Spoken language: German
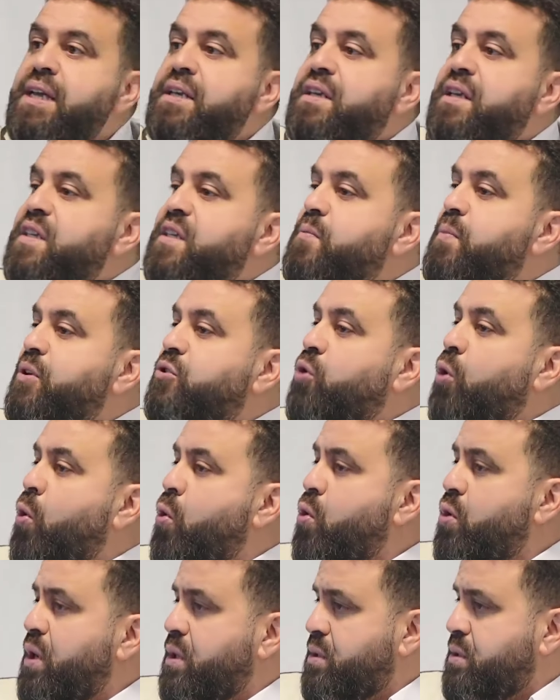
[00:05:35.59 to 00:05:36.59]
des
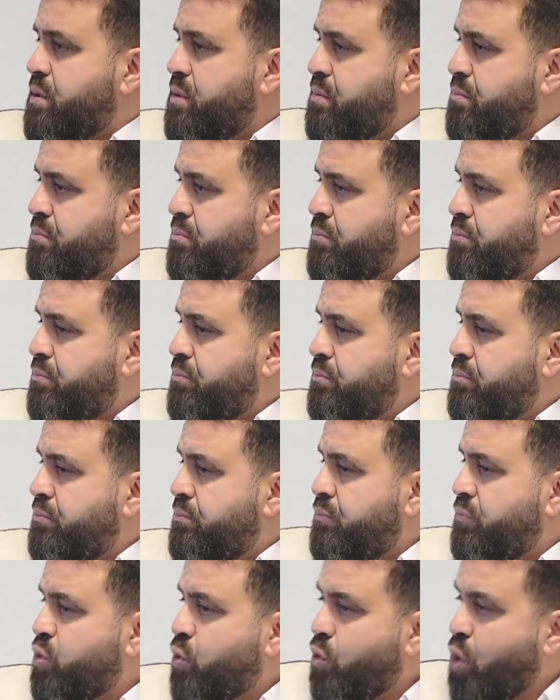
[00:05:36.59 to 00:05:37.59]
Betruges.
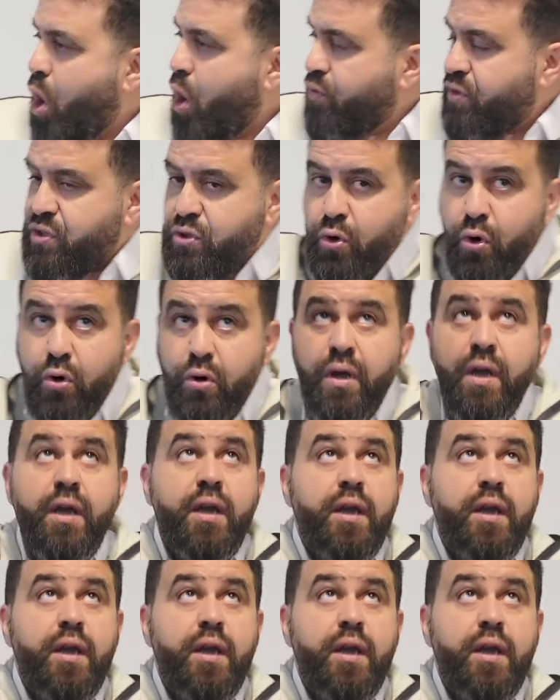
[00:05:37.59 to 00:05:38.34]
Du läufst so,